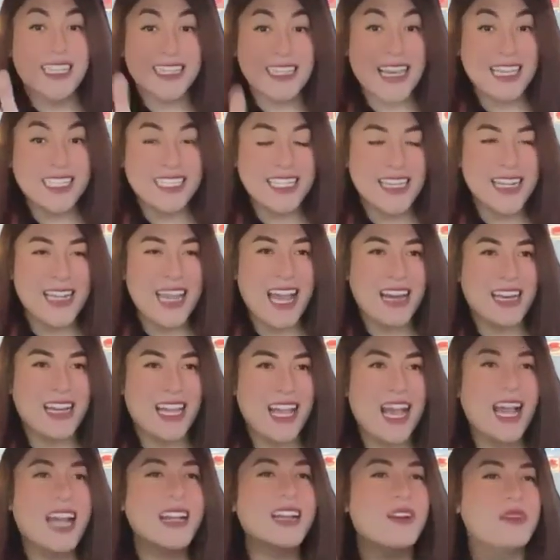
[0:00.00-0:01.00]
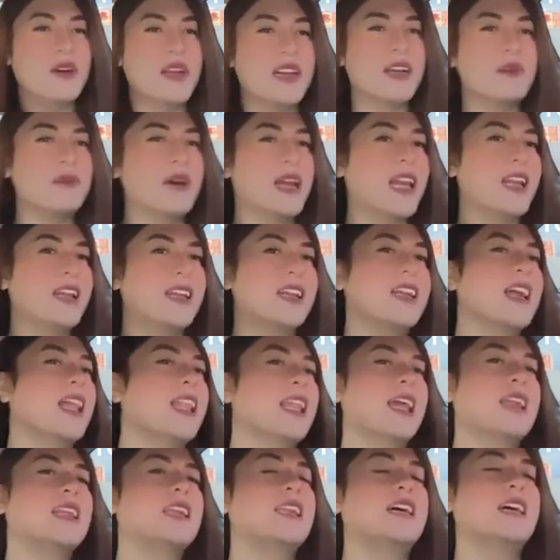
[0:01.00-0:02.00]
tentang Sirian ya kan kemarin kemarin
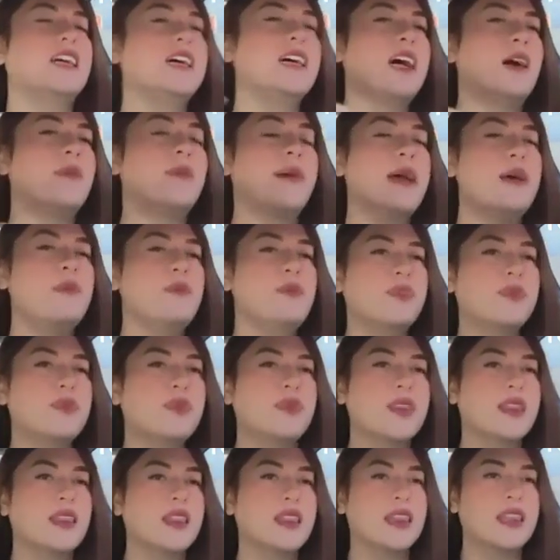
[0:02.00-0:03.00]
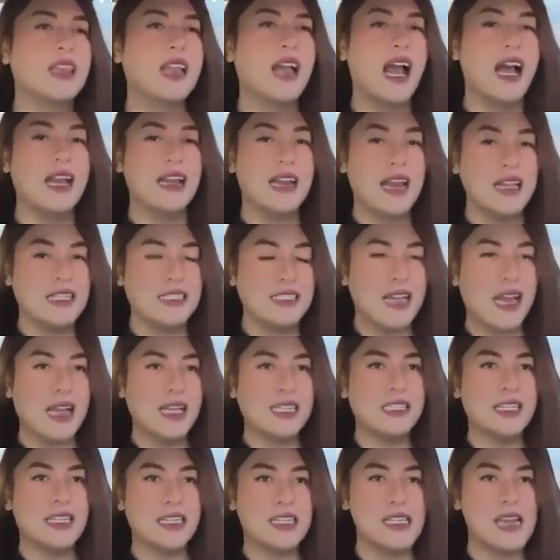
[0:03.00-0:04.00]
kalian uh, apa
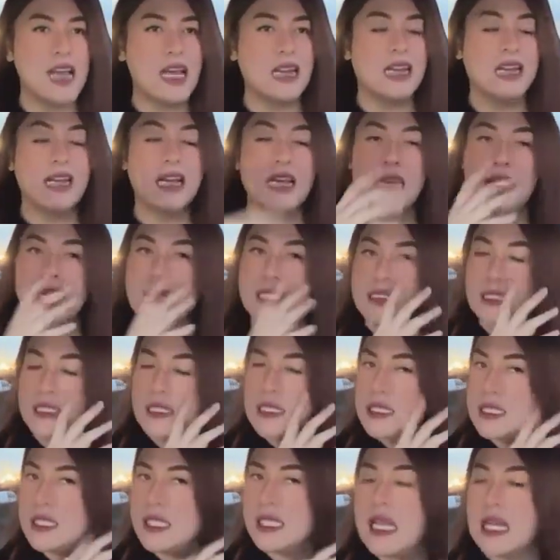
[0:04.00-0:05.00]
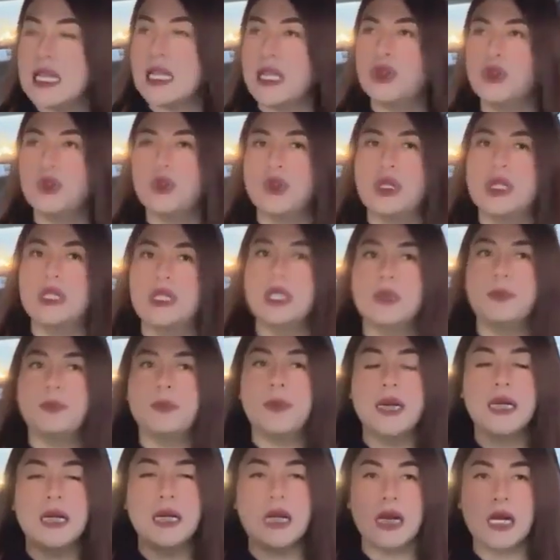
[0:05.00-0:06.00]
nanya Sirian jadi Sirian itu
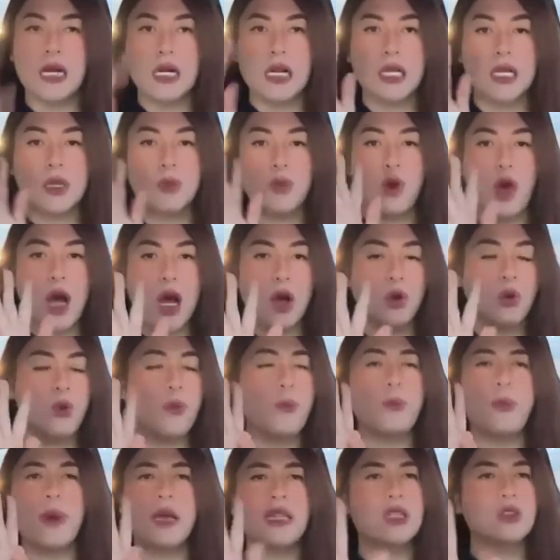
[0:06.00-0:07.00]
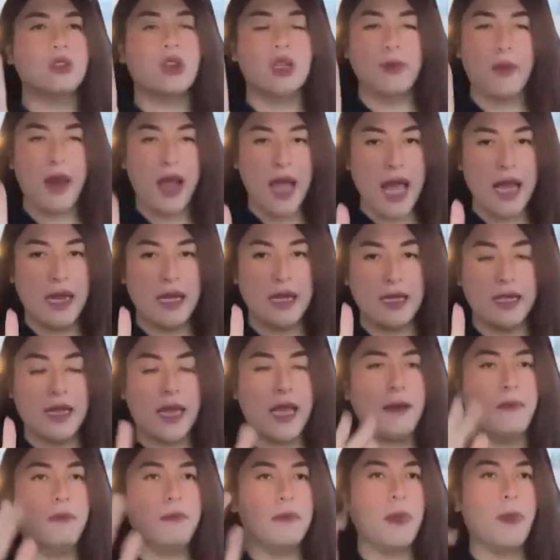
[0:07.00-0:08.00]
ketemu aku empat atau lima kali
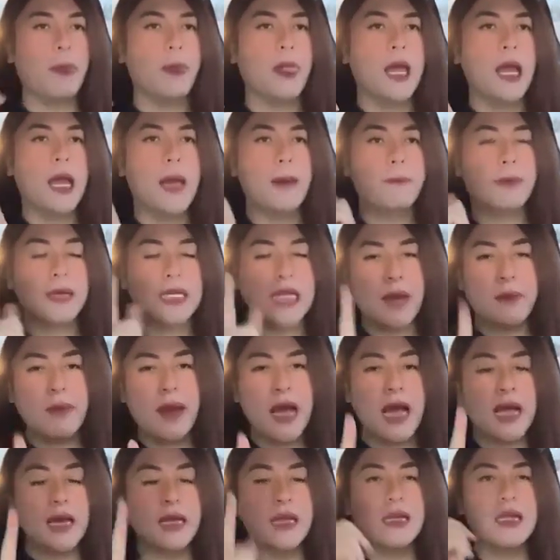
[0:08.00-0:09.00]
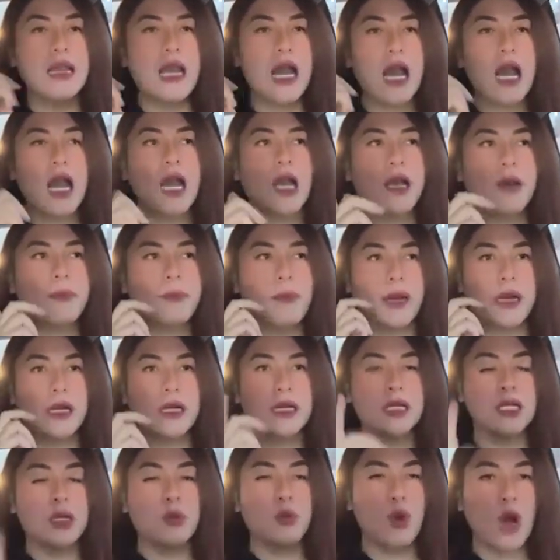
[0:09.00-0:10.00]
ya pertama kali dia
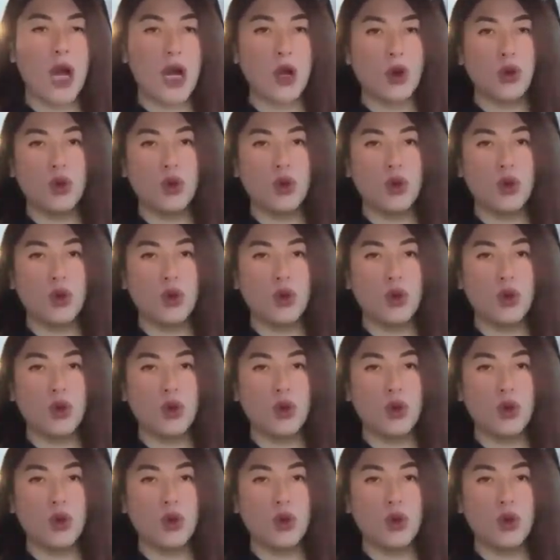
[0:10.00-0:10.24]
pengen ketemu